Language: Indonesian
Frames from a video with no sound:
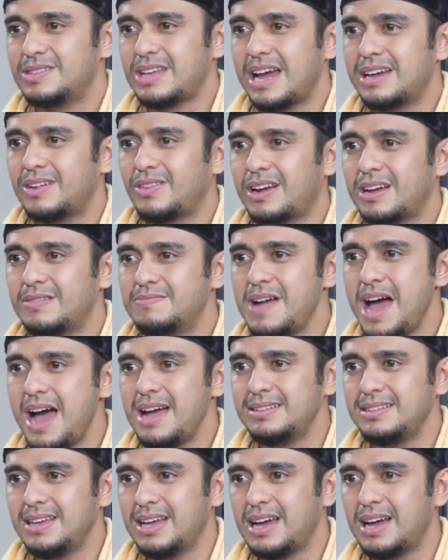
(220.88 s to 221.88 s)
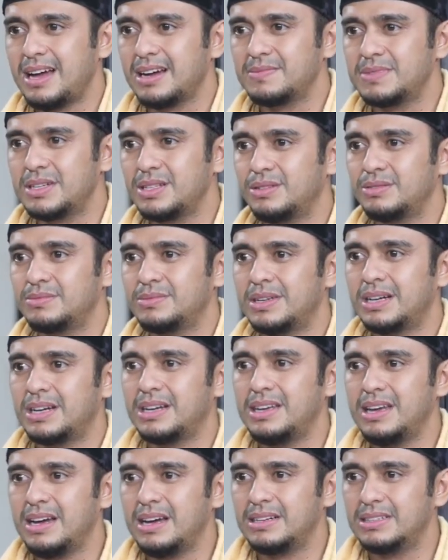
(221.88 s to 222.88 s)
Nyusahin orang banyak
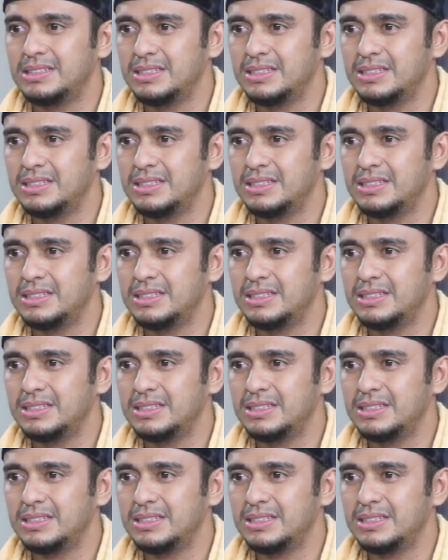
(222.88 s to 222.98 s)
Maya.